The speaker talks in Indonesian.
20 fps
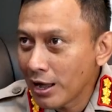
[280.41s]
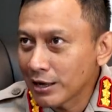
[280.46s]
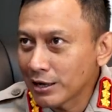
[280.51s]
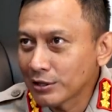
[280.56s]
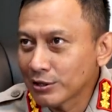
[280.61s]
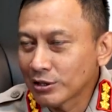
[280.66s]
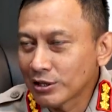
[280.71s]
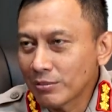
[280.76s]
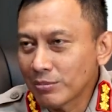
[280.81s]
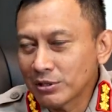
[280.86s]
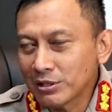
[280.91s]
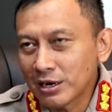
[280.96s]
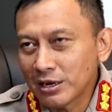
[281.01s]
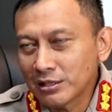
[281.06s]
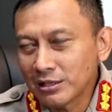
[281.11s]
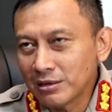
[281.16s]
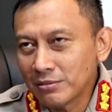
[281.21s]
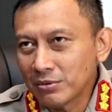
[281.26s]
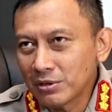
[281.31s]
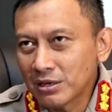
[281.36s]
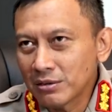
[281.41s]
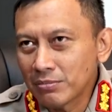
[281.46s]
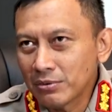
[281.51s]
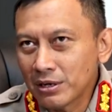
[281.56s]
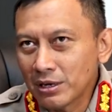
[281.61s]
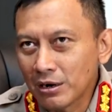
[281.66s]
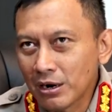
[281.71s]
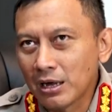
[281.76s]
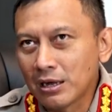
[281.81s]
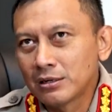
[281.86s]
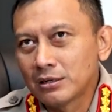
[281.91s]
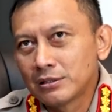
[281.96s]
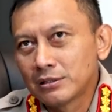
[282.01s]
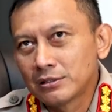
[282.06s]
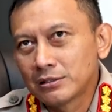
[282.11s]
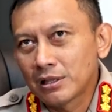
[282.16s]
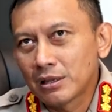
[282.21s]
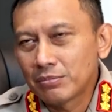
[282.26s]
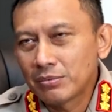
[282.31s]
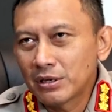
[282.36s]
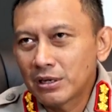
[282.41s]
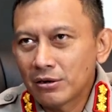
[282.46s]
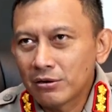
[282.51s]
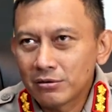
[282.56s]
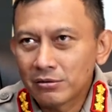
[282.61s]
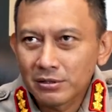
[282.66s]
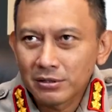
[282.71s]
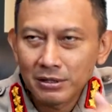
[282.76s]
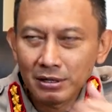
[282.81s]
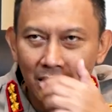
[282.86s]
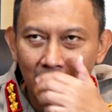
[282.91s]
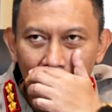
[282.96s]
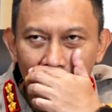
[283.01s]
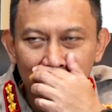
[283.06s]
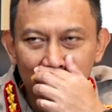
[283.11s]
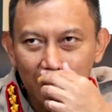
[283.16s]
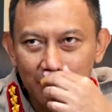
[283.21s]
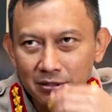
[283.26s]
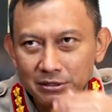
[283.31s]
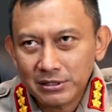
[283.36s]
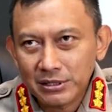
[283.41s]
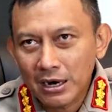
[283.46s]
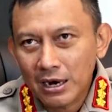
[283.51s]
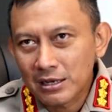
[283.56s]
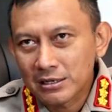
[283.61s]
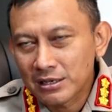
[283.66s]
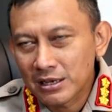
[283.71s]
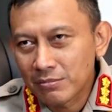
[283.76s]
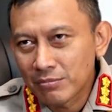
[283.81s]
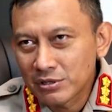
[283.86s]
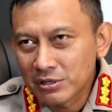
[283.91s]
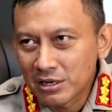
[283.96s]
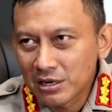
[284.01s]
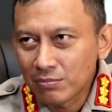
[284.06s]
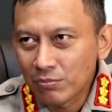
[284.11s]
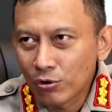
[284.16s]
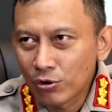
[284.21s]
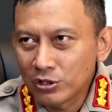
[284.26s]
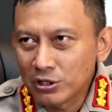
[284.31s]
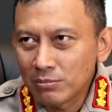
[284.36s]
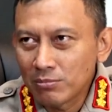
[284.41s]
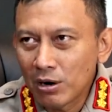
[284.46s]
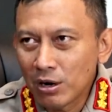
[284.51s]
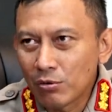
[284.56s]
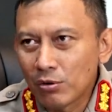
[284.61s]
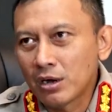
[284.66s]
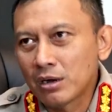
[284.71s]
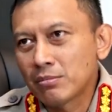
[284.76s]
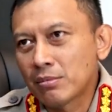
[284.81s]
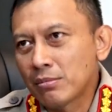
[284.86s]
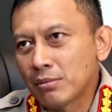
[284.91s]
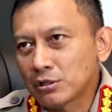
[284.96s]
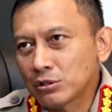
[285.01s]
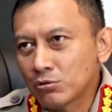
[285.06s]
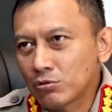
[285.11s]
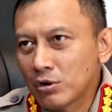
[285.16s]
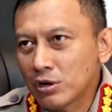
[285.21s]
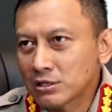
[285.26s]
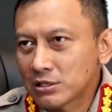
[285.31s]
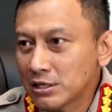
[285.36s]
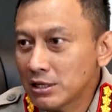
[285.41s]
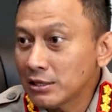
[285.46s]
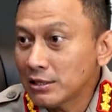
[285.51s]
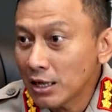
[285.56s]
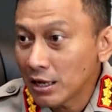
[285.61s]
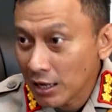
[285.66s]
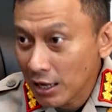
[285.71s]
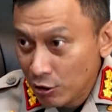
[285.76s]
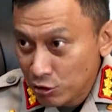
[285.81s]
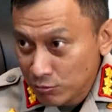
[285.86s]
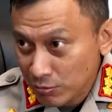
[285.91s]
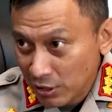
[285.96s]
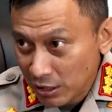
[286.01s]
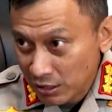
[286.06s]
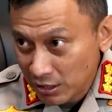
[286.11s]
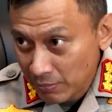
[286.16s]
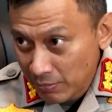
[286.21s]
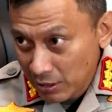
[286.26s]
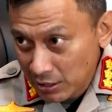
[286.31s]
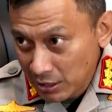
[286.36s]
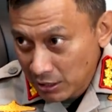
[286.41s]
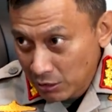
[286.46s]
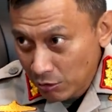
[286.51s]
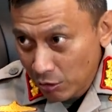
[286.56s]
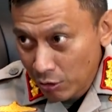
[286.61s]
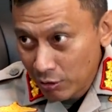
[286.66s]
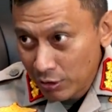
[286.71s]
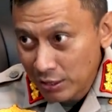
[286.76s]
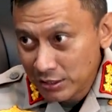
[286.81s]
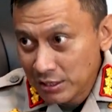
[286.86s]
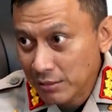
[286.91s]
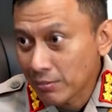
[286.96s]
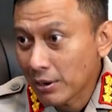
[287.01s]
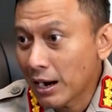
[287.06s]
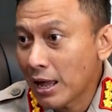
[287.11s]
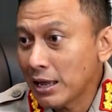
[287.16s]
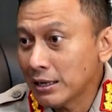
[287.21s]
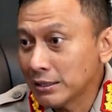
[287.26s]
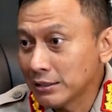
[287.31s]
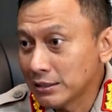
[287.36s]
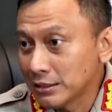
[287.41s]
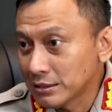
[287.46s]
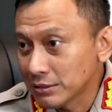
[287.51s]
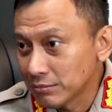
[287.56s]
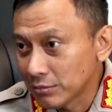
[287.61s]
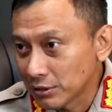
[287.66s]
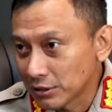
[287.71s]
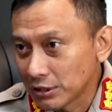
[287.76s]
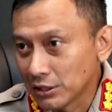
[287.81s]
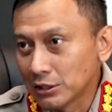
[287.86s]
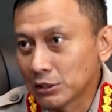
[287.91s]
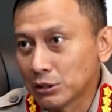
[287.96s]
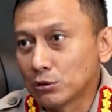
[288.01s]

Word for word: lah iya. gitu tapi ternyata dipikir-pikir lah tapi kan dengan setelah saya menjadi polisi bilang wah memang tugas kita yang harus menertibkan gitu kalau enggak siapa lagi iya, seperti iya.